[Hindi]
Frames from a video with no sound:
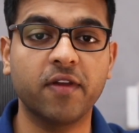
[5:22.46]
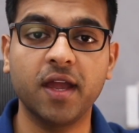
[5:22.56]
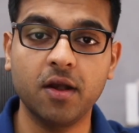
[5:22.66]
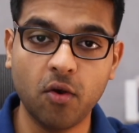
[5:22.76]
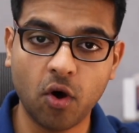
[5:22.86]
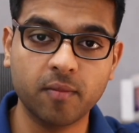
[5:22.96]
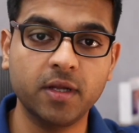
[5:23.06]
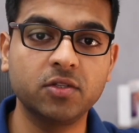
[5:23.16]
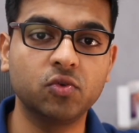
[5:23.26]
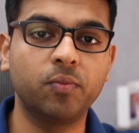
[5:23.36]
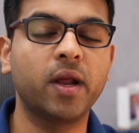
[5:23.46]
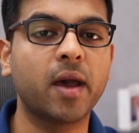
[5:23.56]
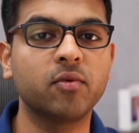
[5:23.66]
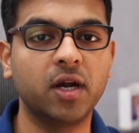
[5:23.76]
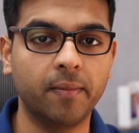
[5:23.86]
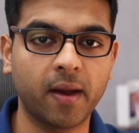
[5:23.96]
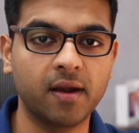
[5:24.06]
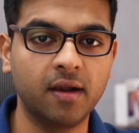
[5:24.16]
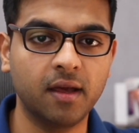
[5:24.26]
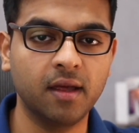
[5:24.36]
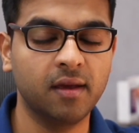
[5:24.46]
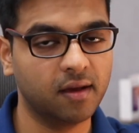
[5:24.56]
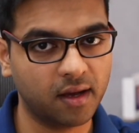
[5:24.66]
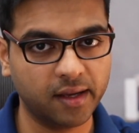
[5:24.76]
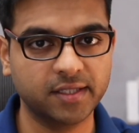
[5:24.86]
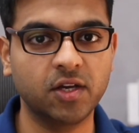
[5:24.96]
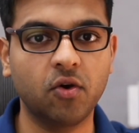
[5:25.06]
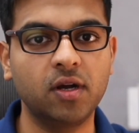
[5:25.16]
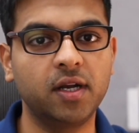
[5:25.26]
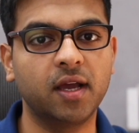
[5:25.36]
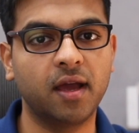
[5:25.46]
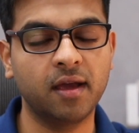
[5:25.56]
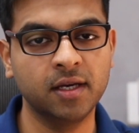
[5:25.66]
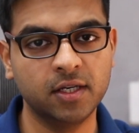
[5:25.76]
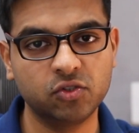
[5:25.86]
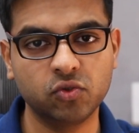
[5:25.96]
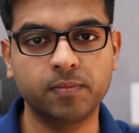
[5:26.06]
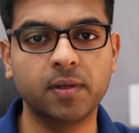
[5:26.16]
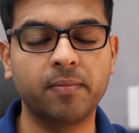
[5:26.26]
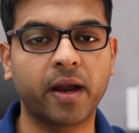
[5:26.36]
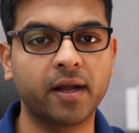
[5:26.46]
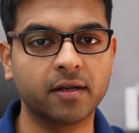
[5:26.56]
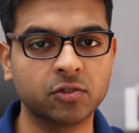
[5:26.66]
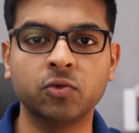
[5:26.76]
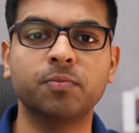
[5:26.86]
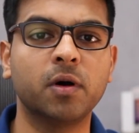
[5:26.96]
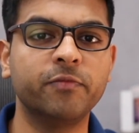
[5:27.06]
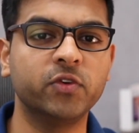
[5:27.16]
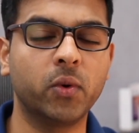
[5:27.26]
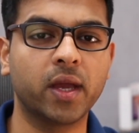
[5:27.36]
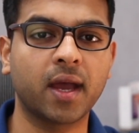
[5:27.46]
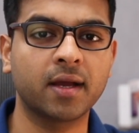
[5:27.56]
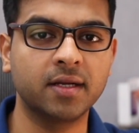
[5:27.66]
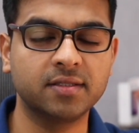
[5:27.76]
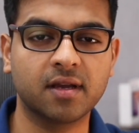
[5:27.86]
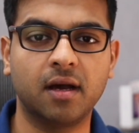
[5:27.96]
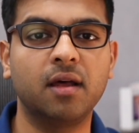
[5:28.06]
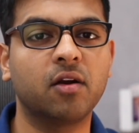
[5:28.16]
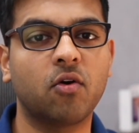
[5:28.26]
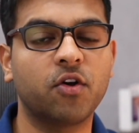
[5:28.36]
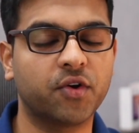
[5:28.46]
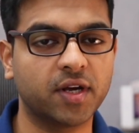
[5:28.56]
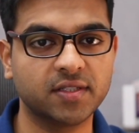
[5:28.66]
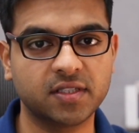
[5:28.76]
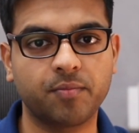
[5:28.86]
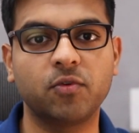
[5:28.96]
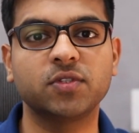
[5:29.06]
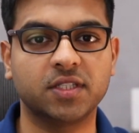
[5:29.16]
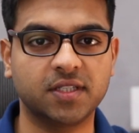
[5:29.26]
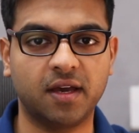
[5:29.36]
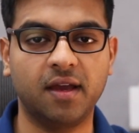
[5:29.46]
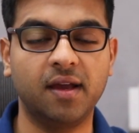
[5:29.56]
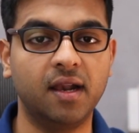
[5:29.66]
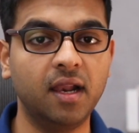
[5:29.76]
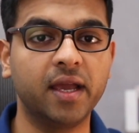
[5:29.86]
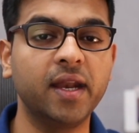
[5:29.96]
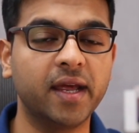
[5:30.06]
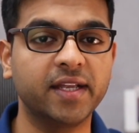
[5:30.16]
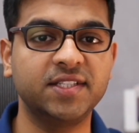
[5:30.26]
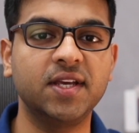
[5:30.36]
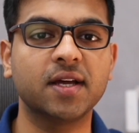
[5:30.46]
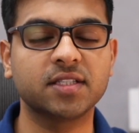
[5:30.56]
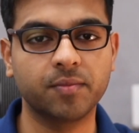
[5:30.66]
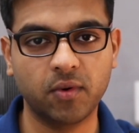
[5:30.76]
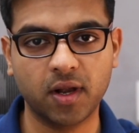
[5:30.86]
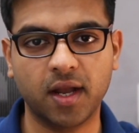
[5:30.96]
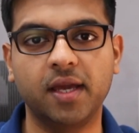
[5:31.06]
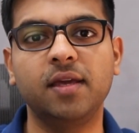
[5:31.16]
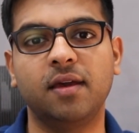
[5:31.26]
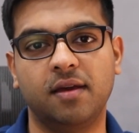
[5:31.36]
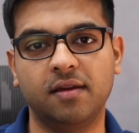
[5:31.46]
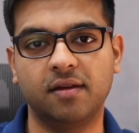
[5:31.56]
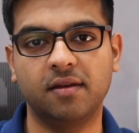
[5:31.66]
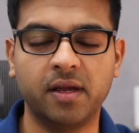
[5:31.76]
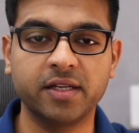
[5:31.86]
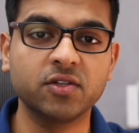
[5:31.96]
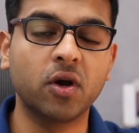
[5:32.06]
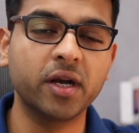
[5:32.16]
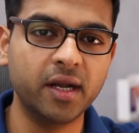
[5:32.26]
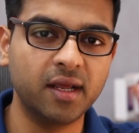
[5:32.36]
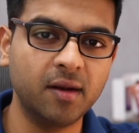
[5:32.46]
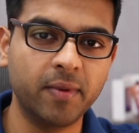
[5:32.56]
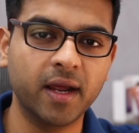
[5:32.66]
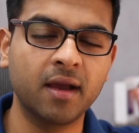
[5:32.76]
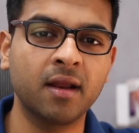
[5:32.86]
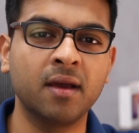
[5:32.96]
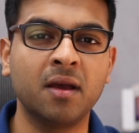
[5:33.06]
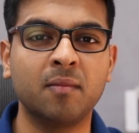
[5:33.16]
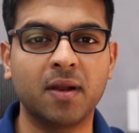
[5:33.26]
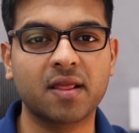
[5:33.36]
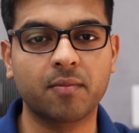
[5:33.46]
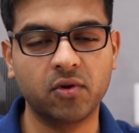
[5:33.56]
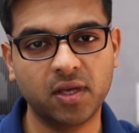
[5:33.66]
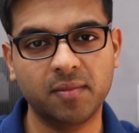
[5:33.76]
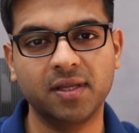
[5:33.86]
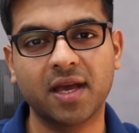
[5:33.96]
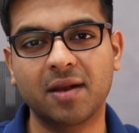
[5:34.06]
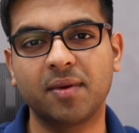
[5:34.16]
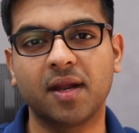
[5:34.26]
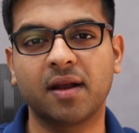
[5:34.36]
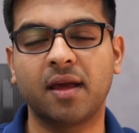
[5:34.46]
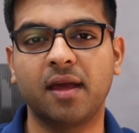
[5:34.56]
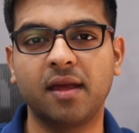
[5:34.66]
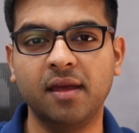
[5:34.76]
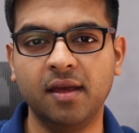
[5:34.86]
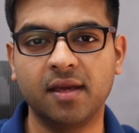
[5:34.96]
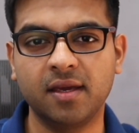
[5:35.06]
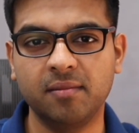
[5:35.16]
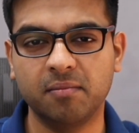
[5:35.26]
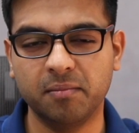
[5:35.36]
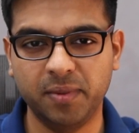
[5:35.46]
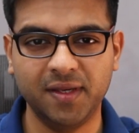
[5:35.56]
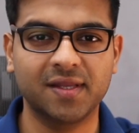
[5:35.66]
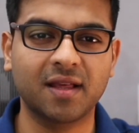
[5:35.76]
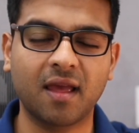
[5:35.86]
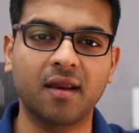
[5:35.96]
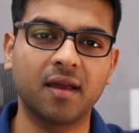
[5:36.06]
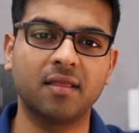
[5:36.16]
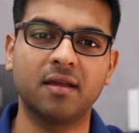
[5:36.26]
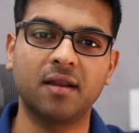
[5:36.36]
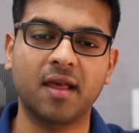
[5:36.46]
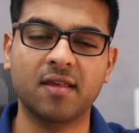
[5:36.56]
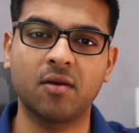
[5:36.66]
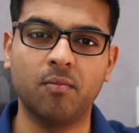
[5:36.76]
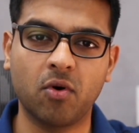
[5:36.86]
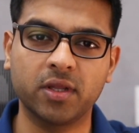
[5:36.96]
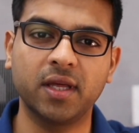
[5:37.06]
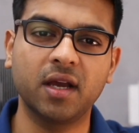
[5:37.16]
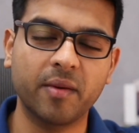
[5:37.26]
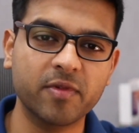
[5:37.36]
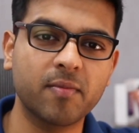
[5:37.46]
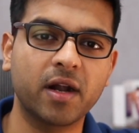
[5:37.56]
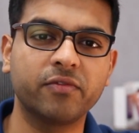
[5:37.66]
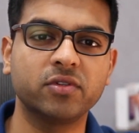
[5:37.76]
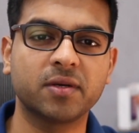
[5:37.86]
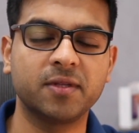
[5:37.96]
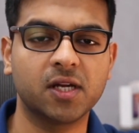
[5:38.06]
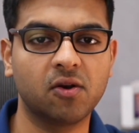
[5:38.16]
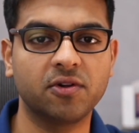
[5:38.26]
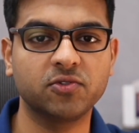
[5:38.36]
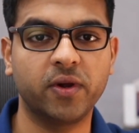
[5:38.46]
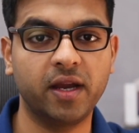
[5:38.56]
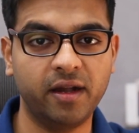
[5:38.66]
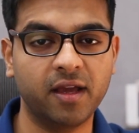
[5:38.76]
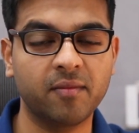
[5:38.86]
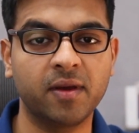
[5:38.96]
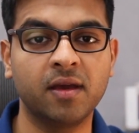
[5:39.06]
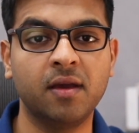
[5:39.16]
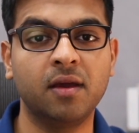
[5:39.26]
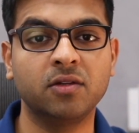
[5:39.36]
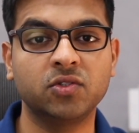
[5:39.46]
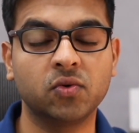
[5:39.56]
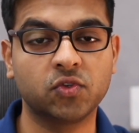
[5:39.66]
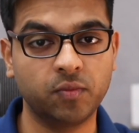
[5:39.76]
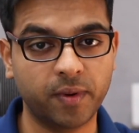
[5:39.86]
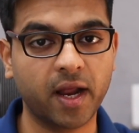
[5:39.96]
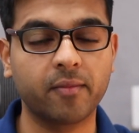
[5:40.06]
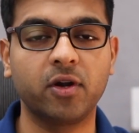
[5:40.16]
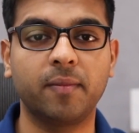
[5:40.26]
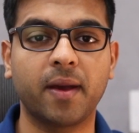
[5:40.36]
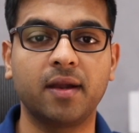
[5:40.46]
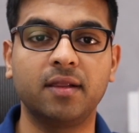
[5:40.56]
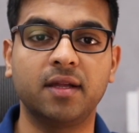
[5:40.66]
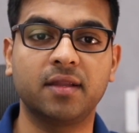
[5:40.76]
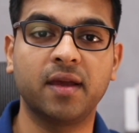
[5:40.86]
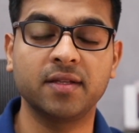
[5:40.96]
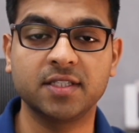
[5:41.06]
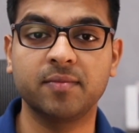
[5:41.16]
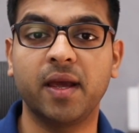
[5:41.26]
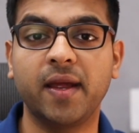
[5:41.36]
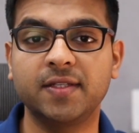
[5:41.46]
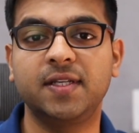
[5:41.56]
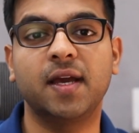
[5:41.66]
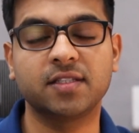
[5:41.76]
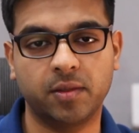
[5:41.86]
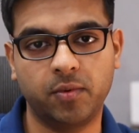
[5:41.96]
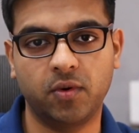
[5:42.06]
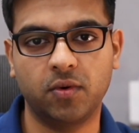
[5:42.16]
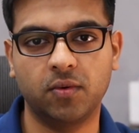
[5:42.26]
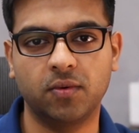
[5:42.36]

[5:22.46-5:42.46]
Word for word: एक नॉर्मल सुपर एमोलेट पैनल है अच्छी क्वालिटी का है सुपर ब्राइटनेस सुपर व्यूइंग एंगल्स कलर कॉन्ट्रास्ट सब कुछ अच्छा है लेकिन एच सपोर्ट नहीं है इट्स नॉट अ डील ब्रेकर प्लस आपको ये भी ध्यान में रखना है कि बीस हज़ार के अंदर ऐसे बहुत ही कम स्मार्टफोन्स अभी तक लॉन्च हुए इंडिया में जो सुपर एमोलेट पैनल देते हैं जिसमें एच सपोर्ट हो